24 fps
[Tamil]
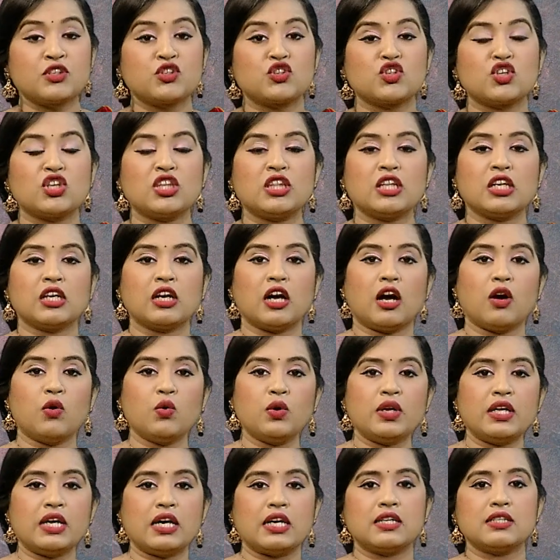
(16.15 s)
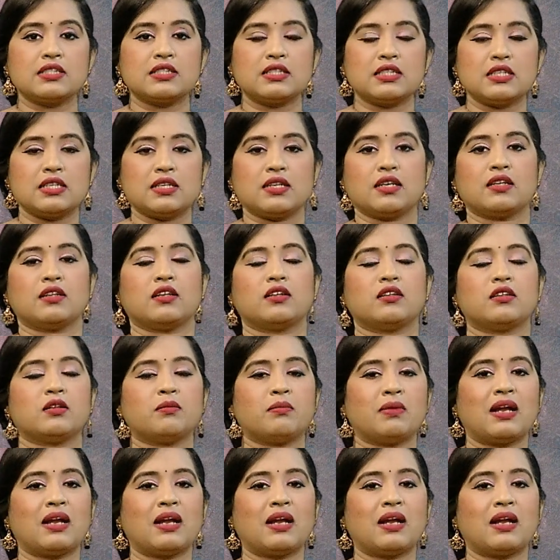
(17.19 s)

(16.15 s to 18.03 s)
ஸோ இந்த கவுனி அரிசி அதாவது இந்த